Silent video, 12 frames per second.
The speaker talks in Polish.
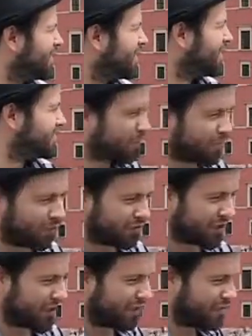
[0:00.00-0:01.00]
występowało w,
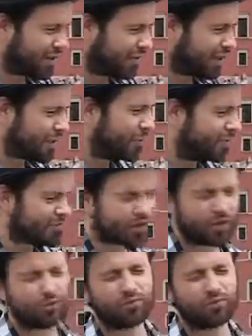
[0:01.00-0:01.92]
taki, taki, w takim natężeniu